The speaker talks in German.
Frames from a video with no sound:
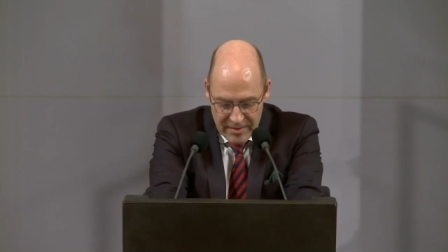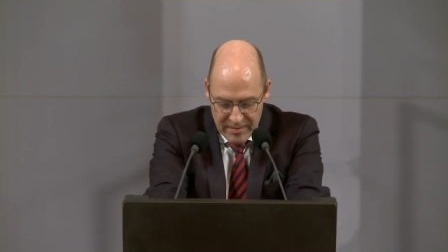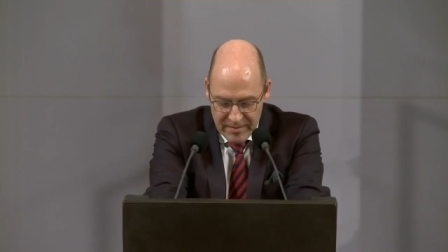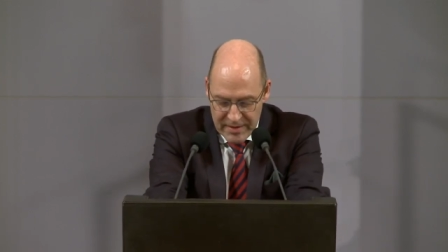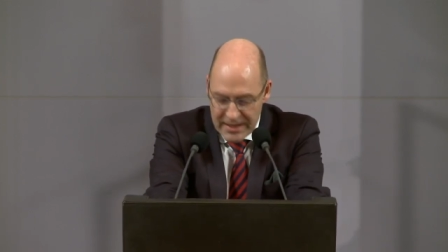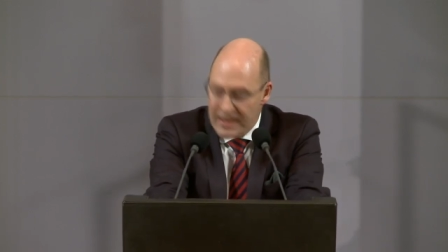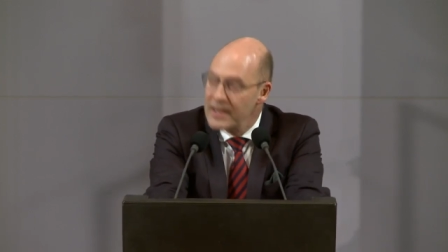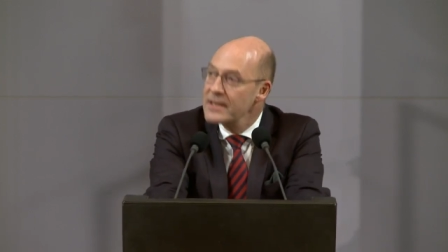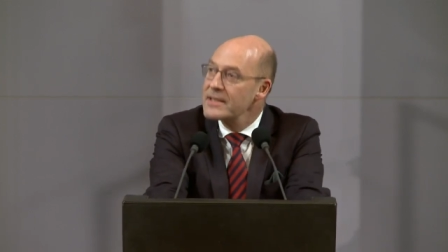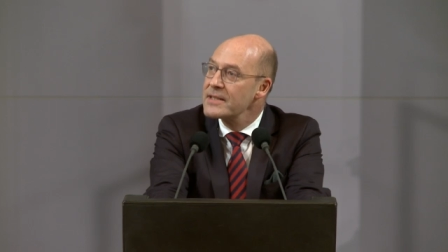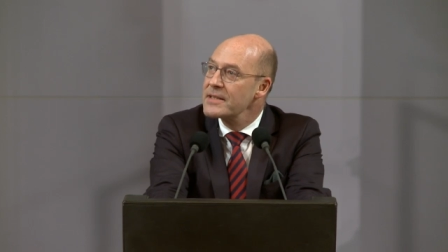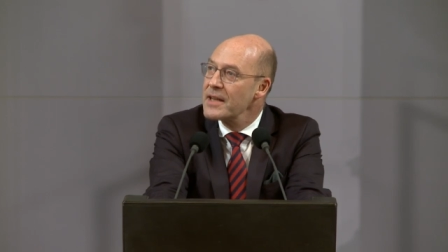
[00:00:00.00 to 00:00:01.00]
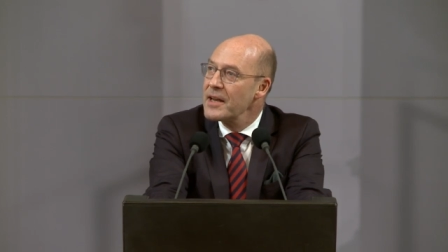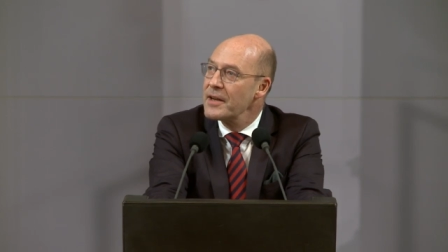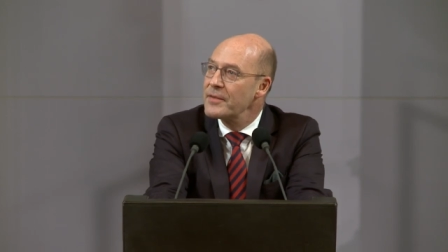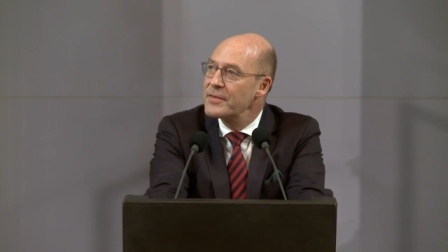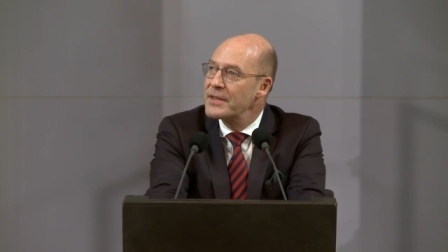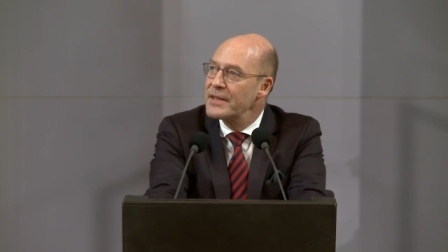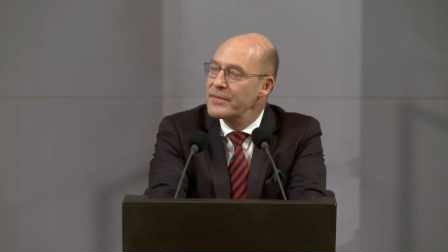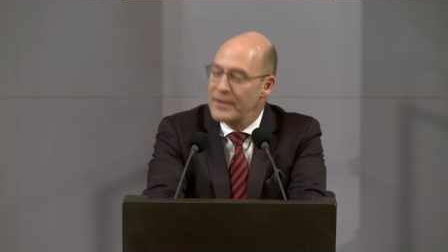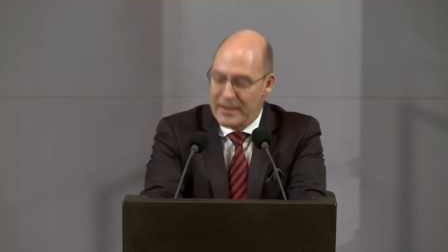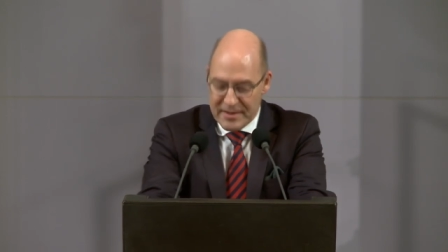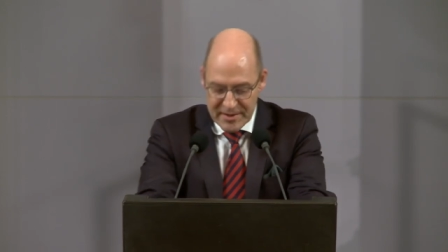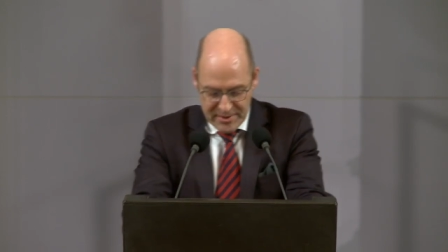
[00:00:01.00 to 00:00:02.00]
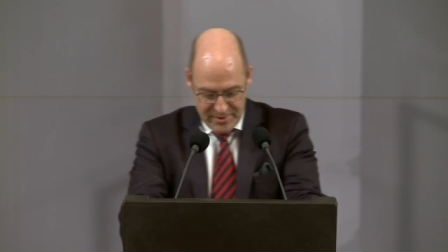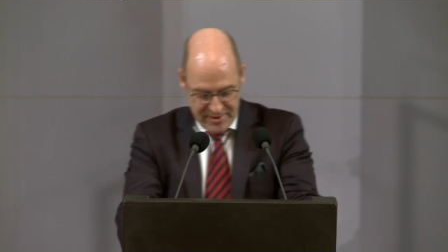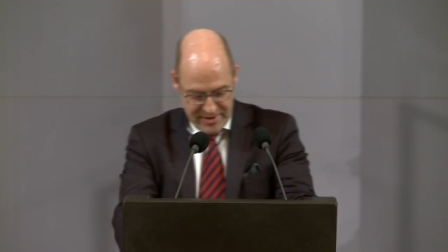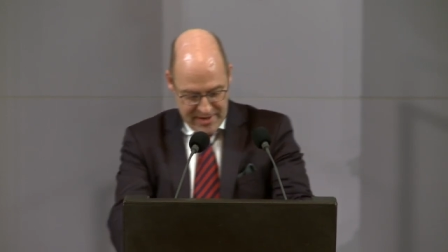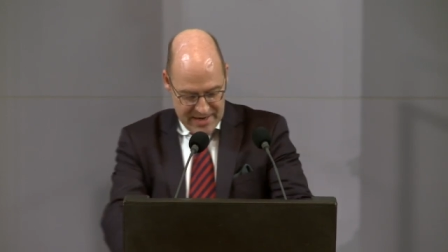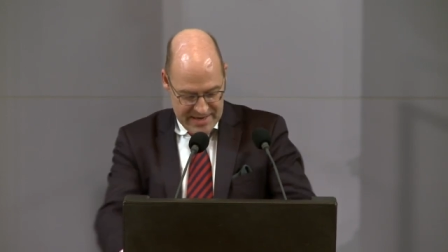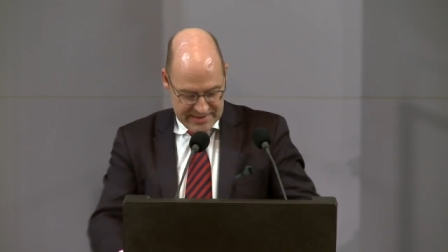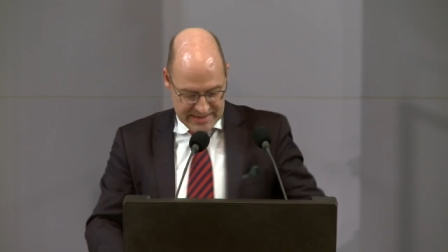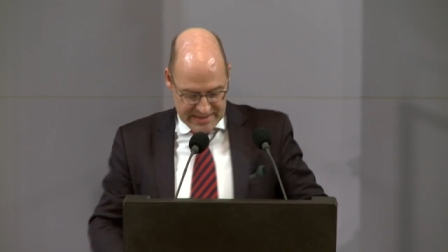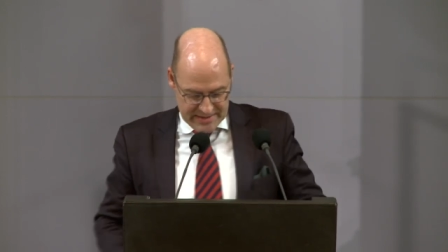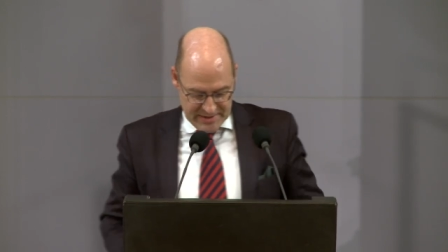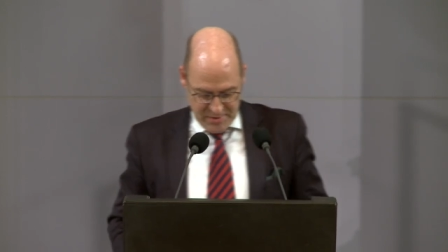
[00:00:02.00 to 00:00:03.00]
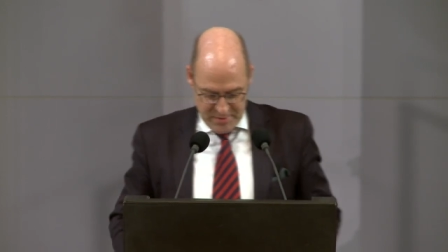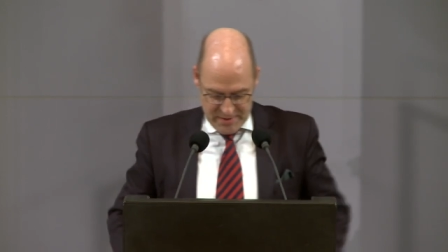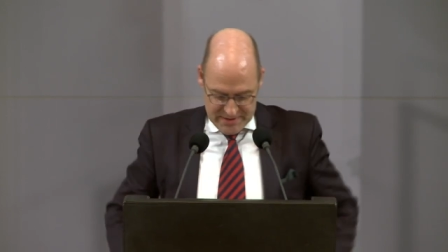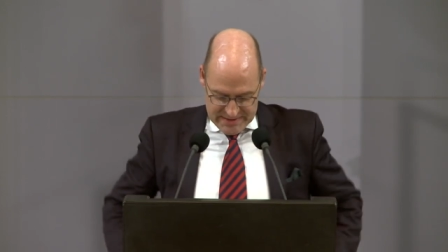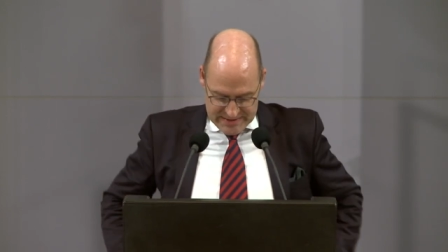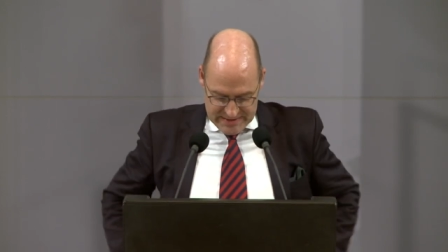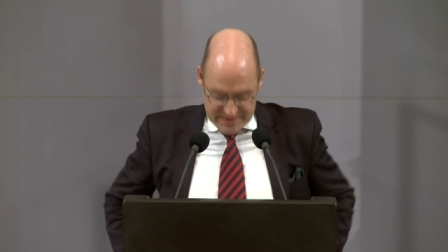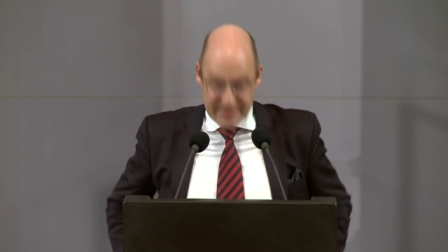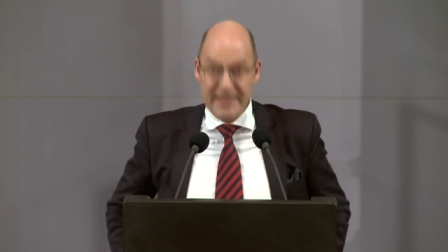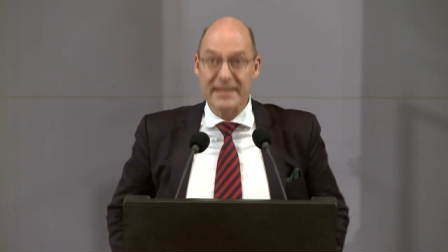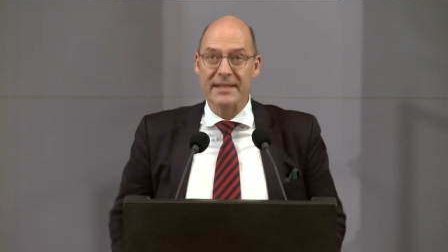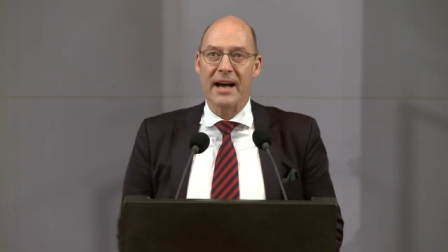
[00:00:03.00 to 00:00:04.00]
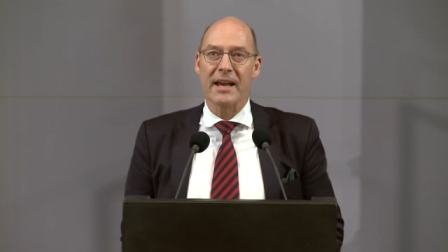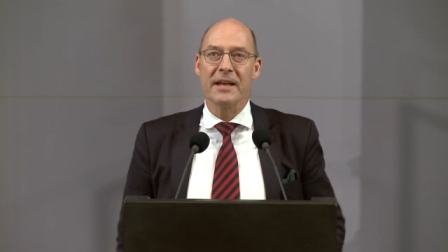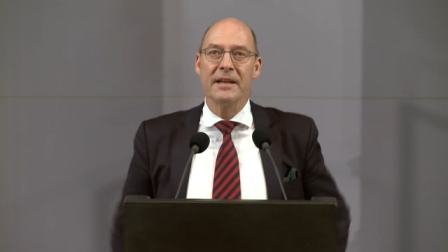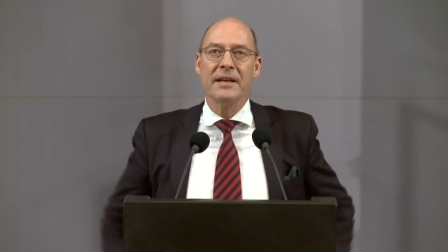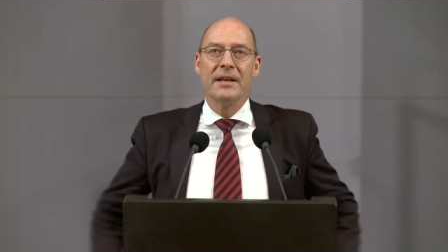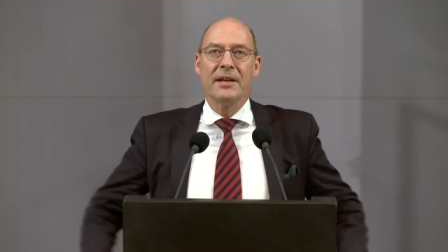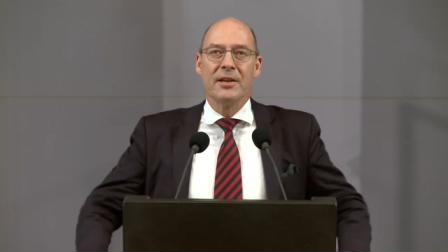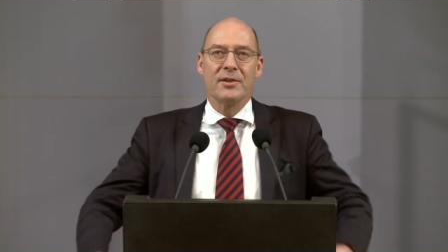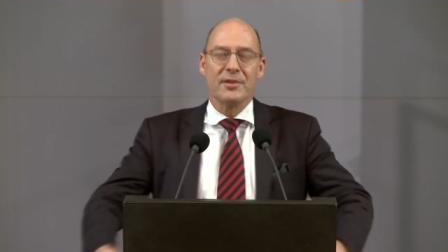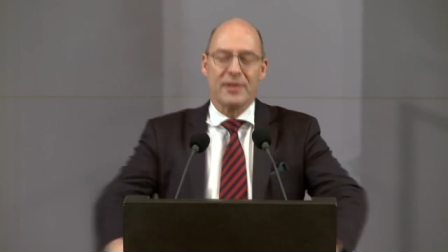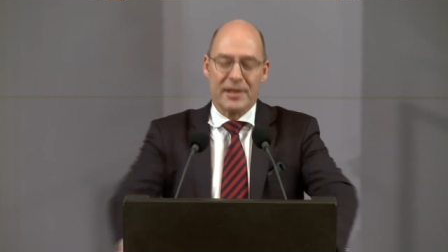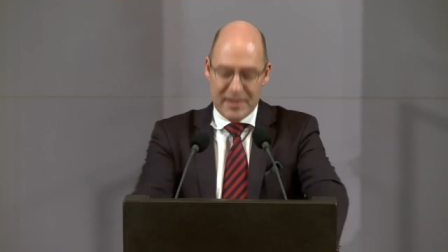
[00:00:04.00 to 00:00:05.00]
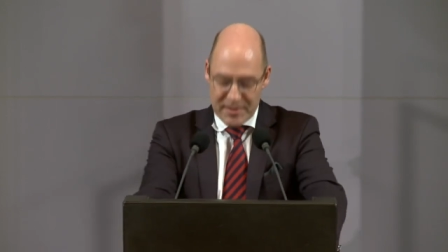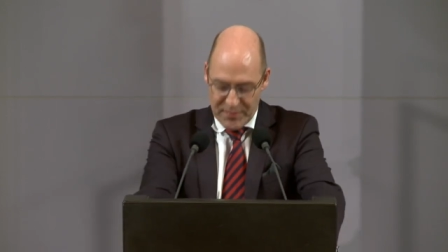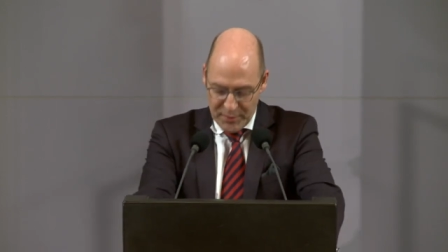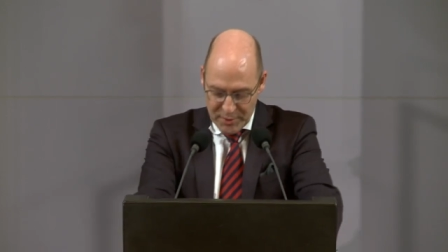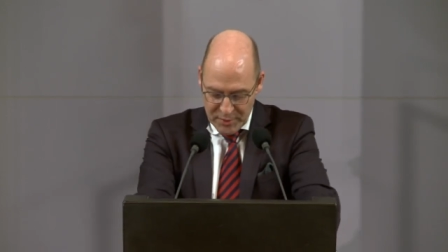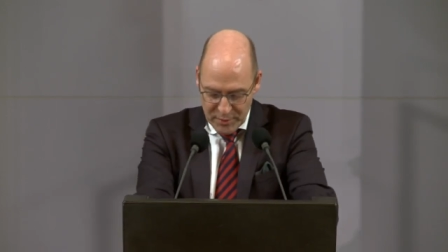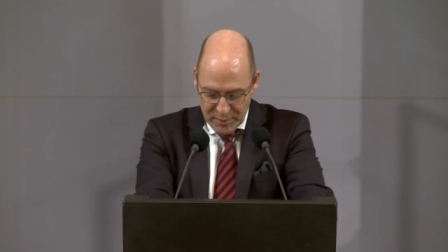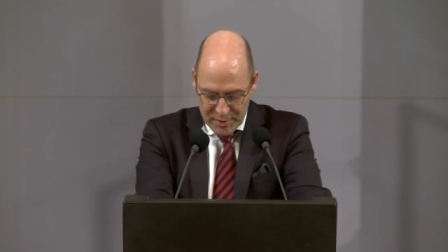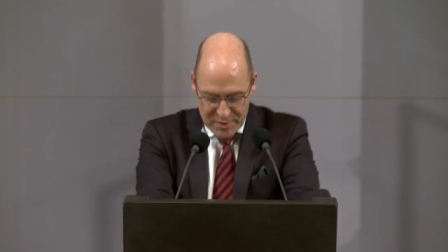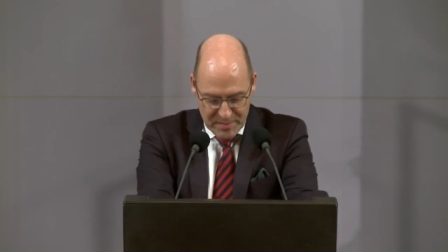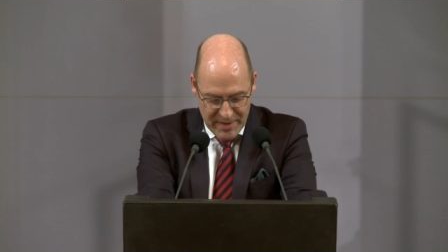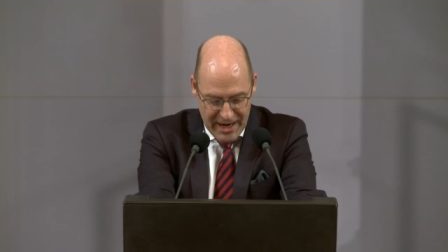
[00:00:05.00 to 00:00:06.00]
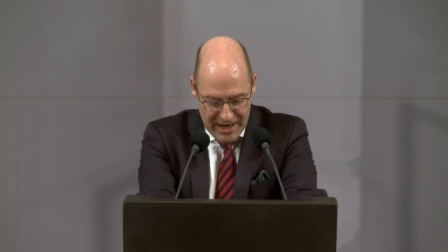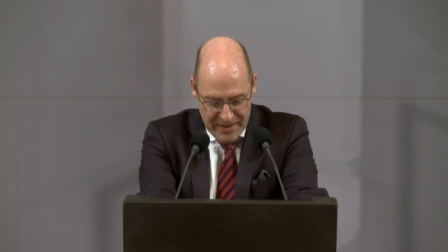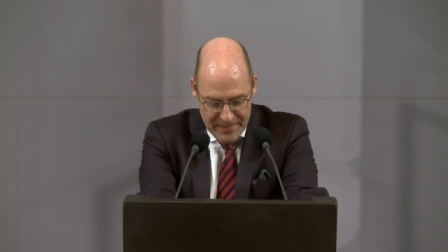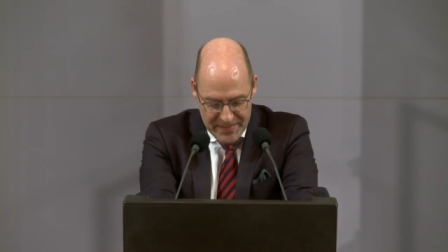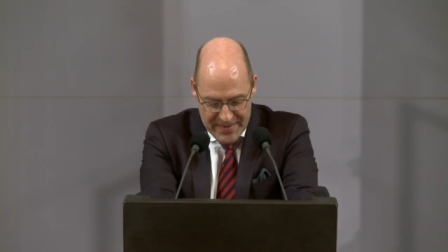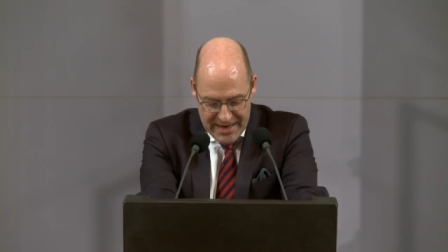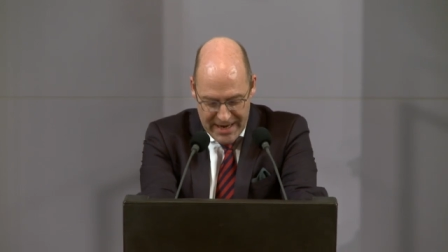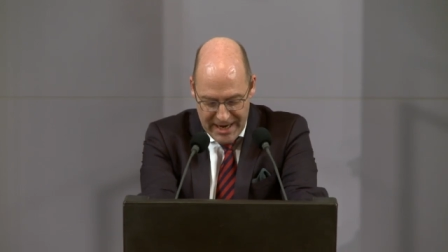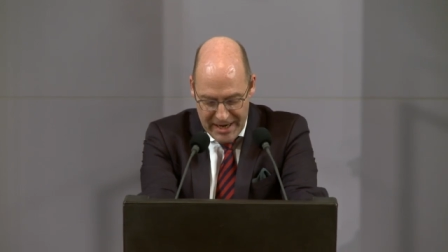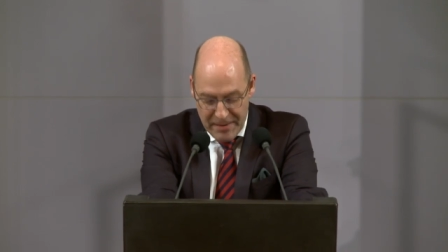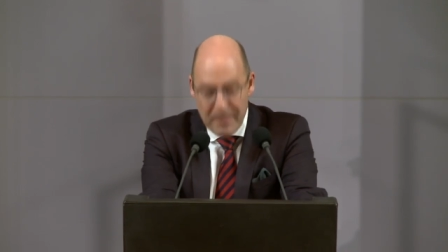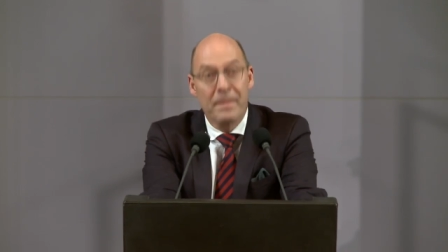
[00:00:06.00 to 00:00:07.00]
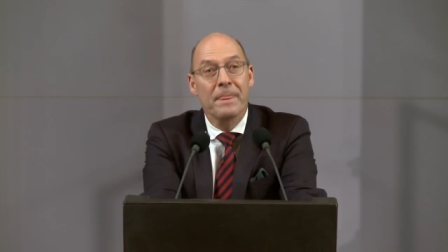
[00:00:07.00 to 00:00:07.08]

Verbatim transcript: wir als AfD-Fraktion setzen uns, das wissen Sie alle, stets für die jüdischen Belange ein.